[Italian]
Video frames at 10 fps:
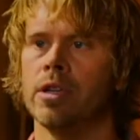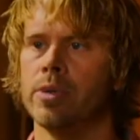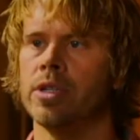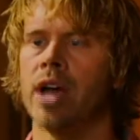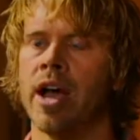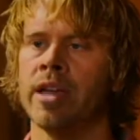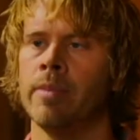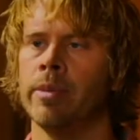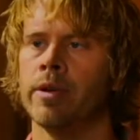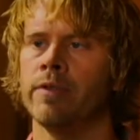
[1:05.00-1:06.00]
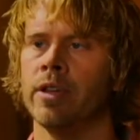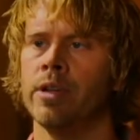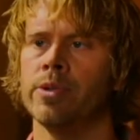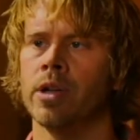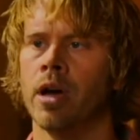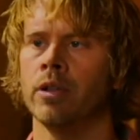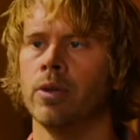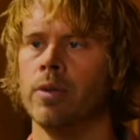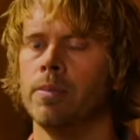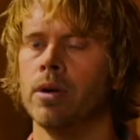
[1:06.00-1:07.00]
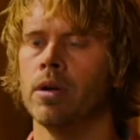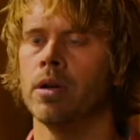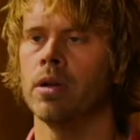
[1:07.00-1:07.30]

che vendesse il libretto sapendo che poteva morire.